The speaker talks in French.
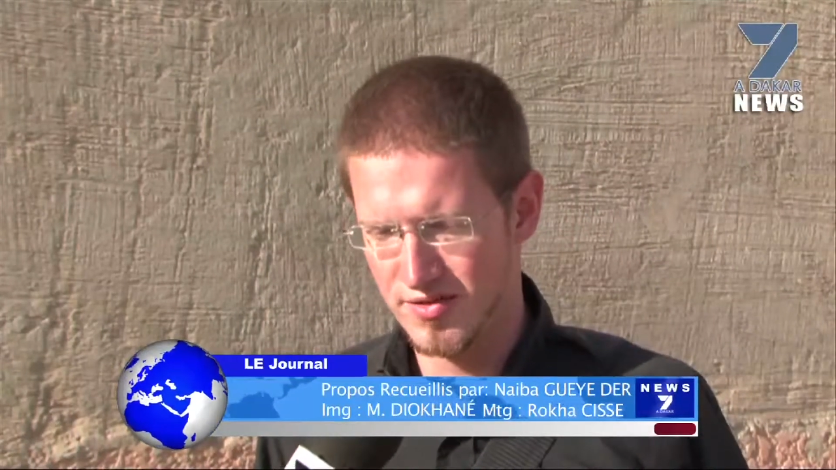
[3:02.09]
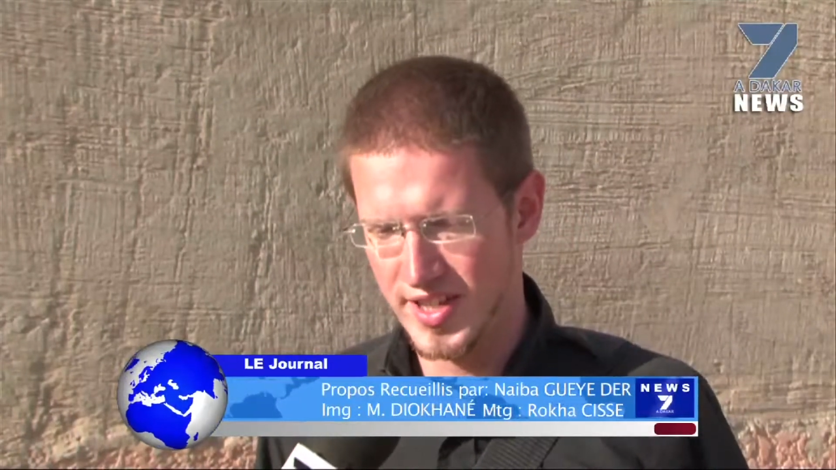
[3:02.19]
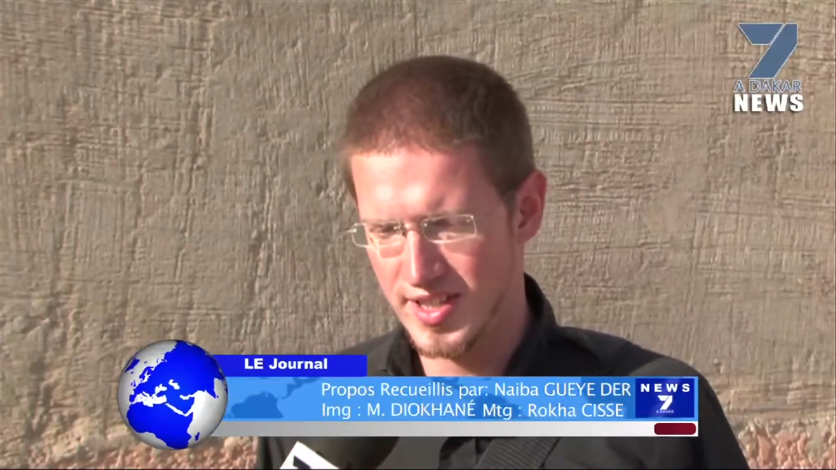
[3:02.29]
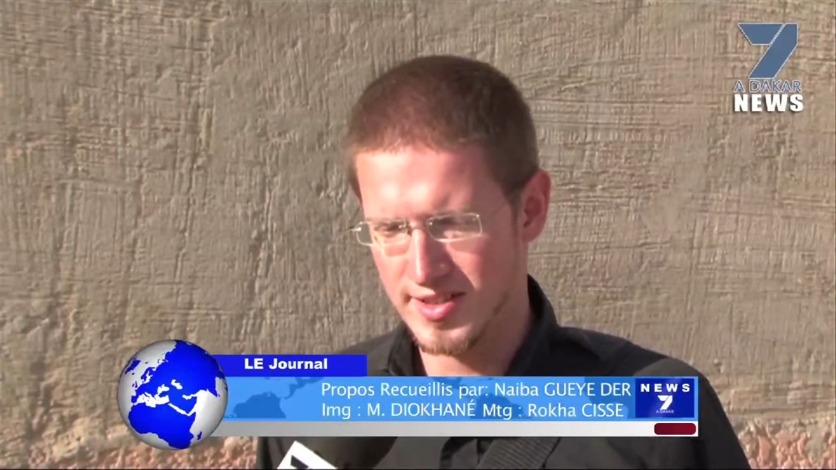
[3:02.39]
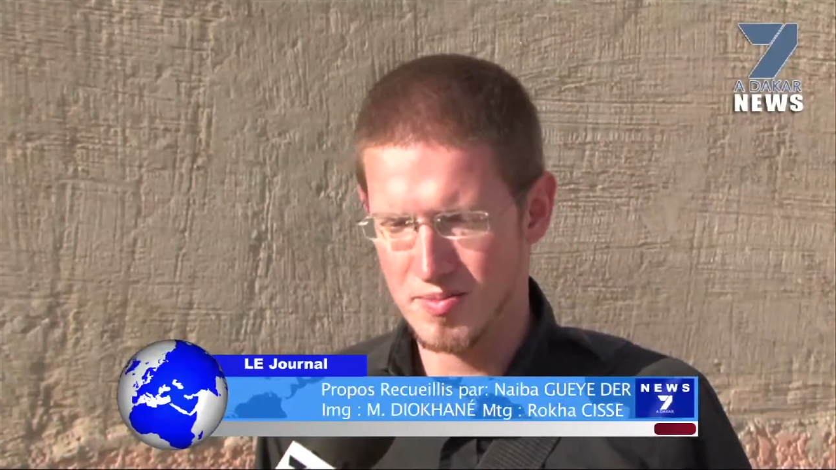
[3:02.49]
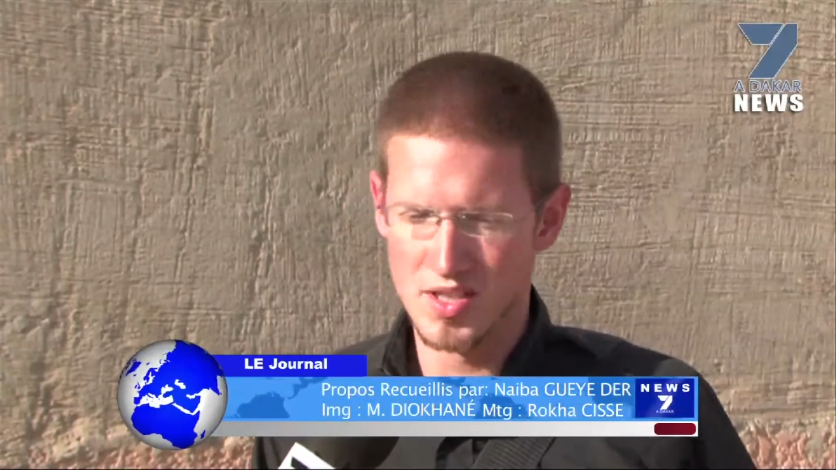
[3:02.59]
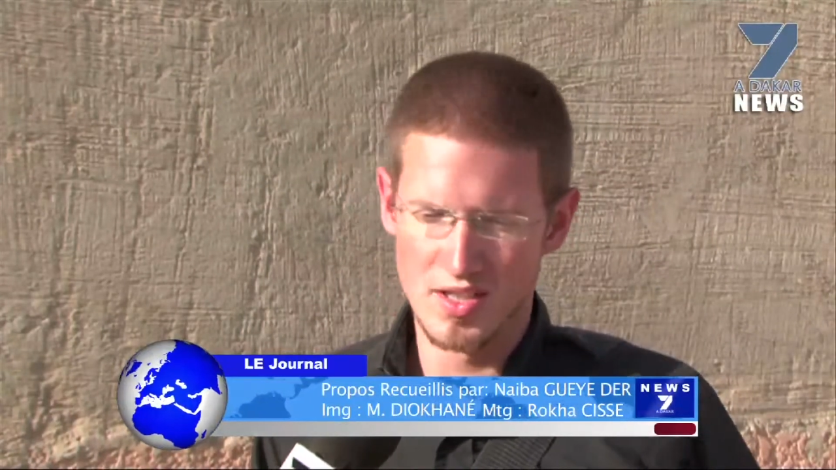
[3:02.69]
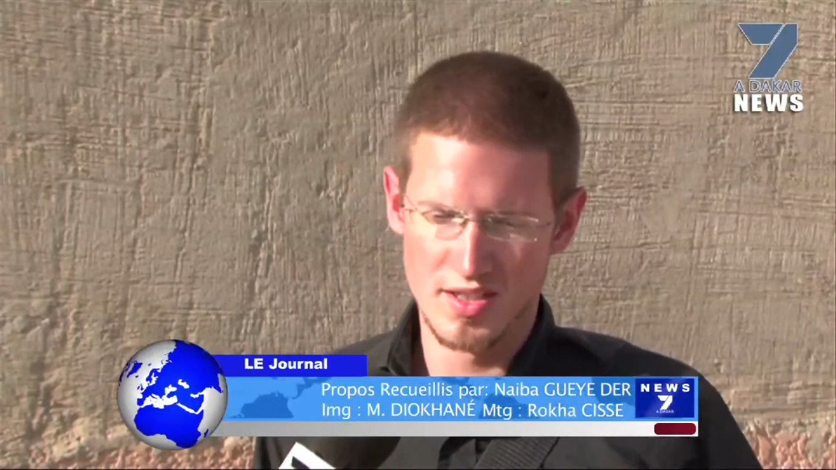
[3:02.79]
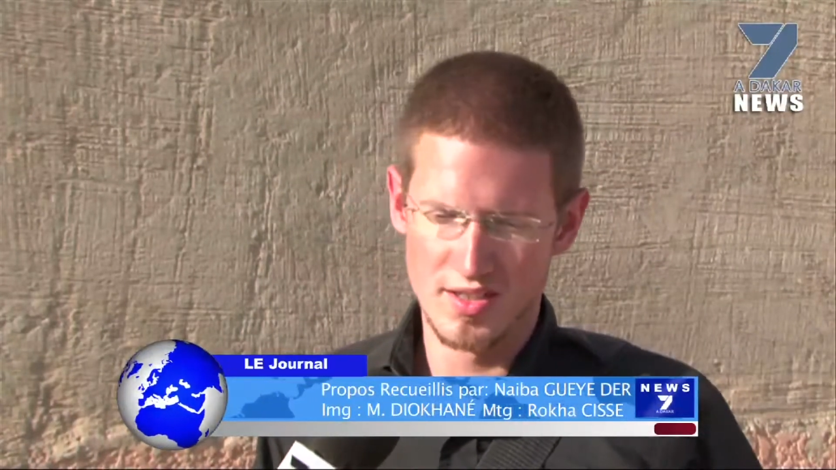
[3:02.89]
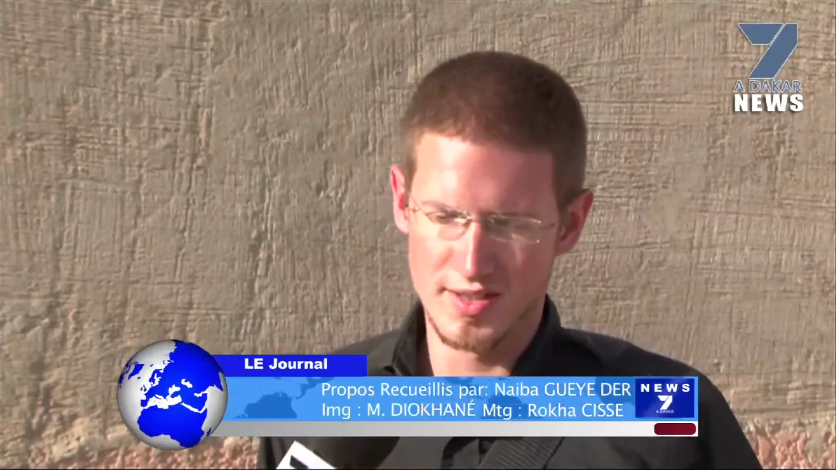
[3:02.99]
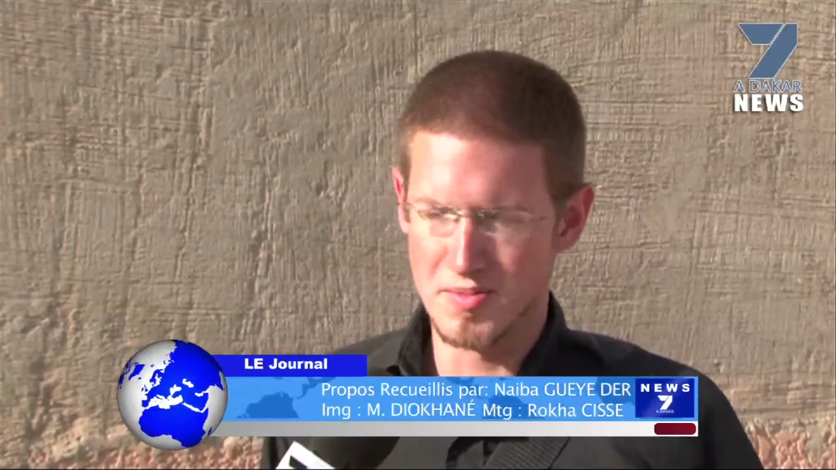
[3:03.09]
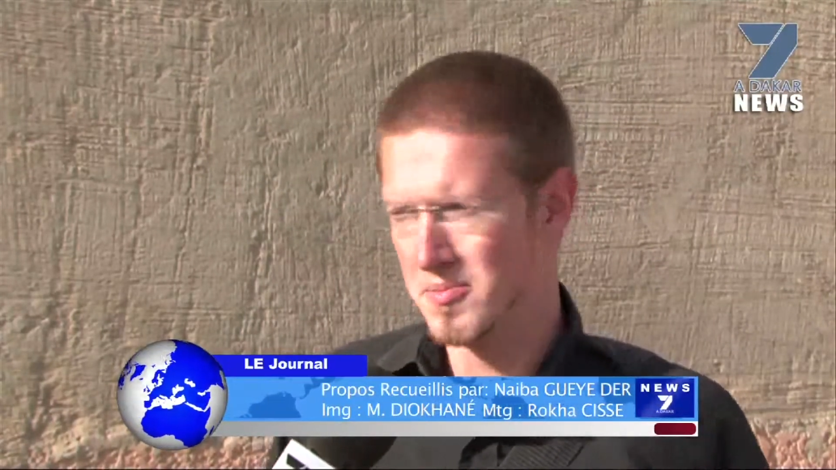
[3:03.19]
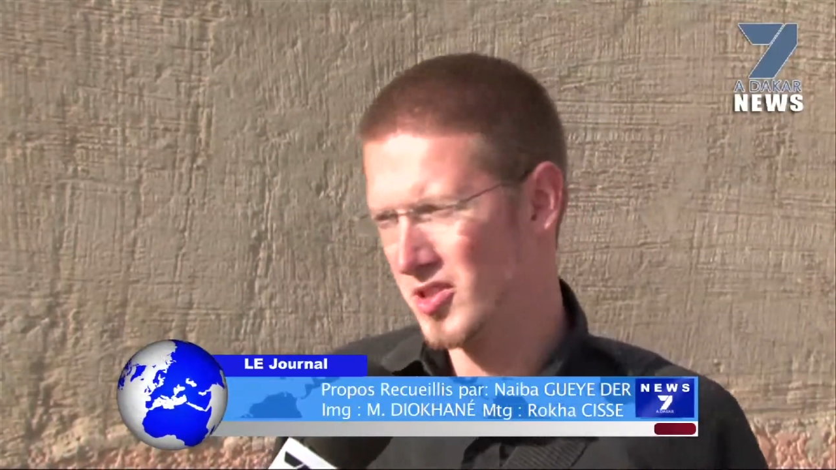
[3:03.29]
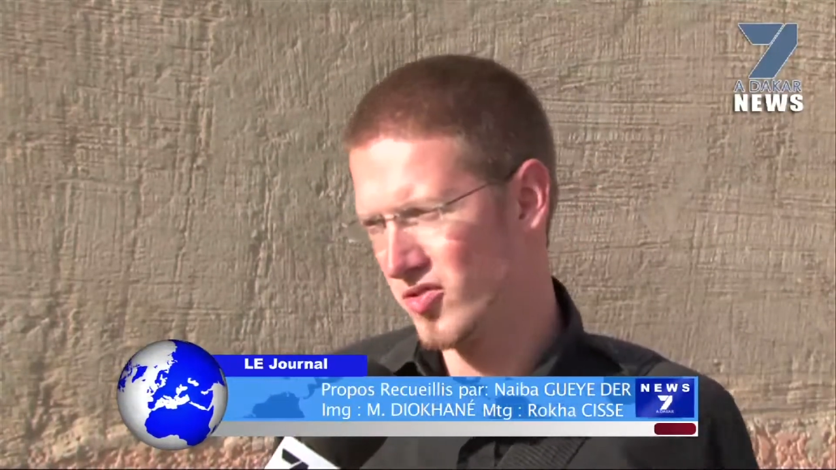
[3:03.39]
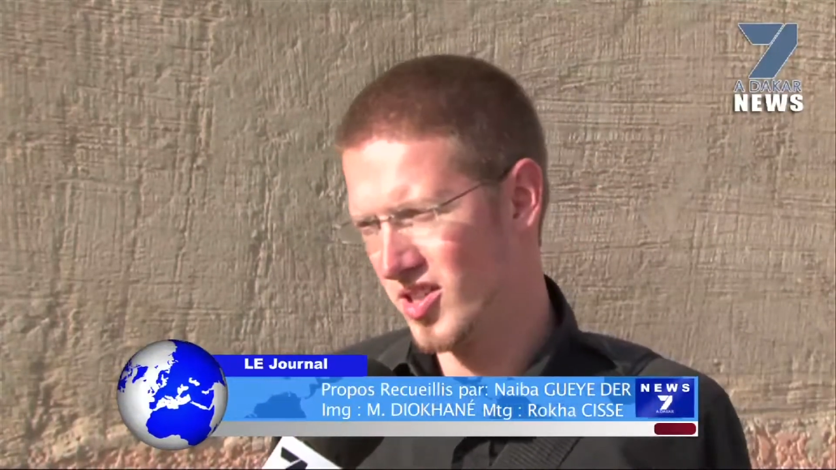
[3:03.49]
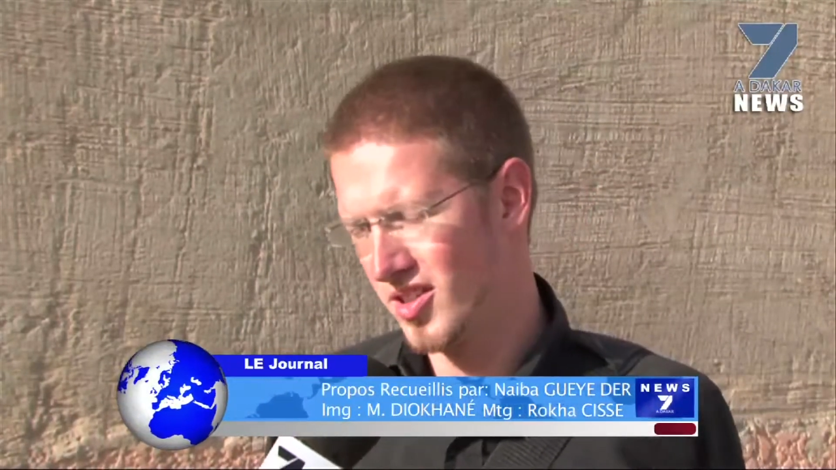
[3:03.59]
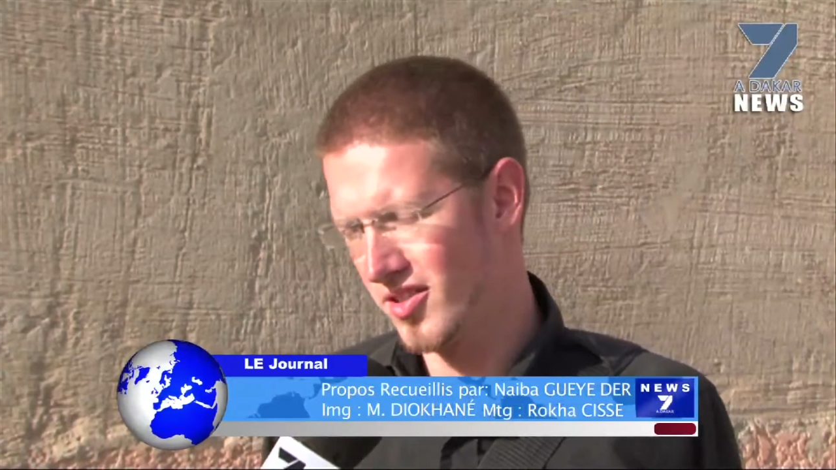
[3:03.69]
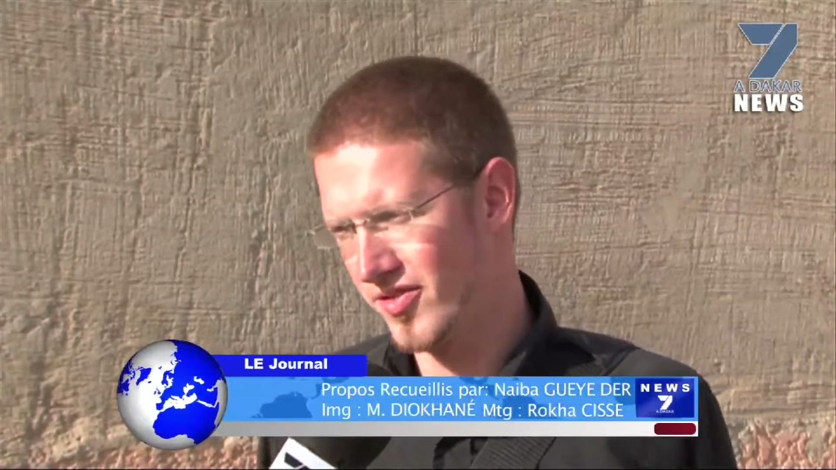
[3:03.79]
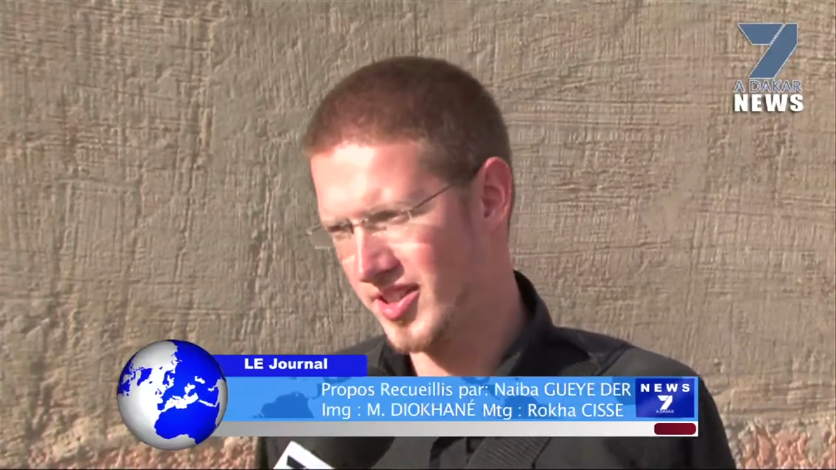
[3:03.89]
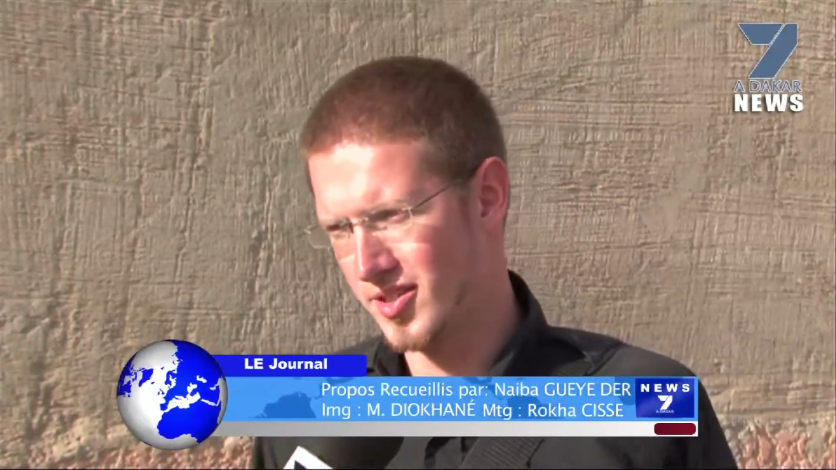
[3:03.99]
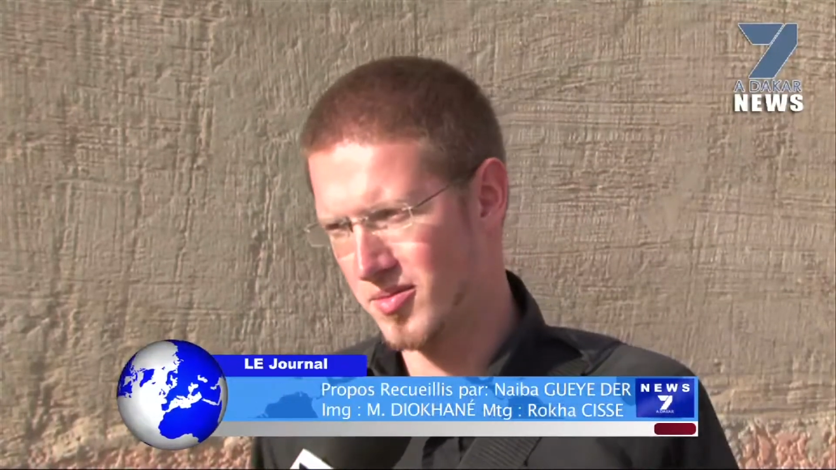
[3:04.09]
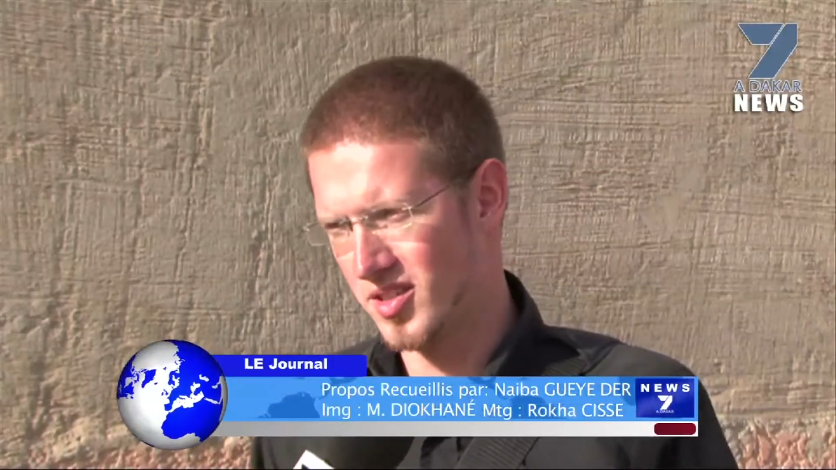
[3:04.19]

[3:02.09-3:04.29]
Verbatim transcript: faire ça m'a, ça m'a besoin, faire ça